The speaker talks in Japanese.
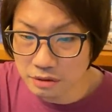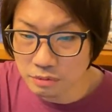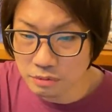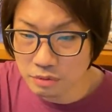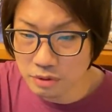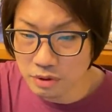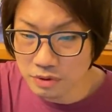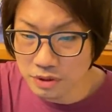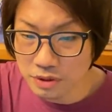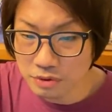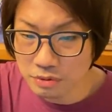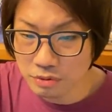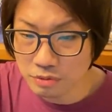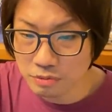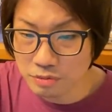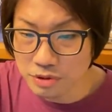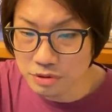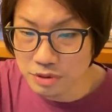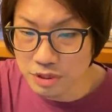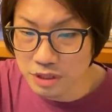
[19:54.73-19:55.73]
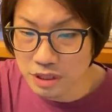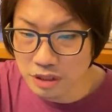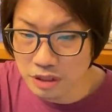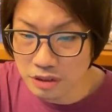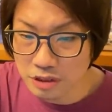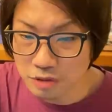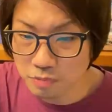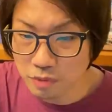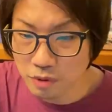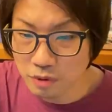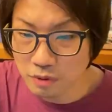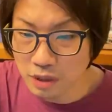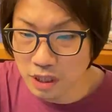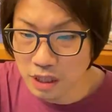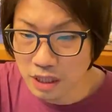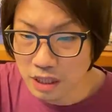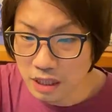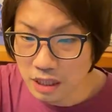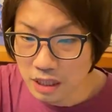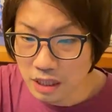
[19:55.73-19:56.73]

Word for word: これはすごく面白い。サウスポーは、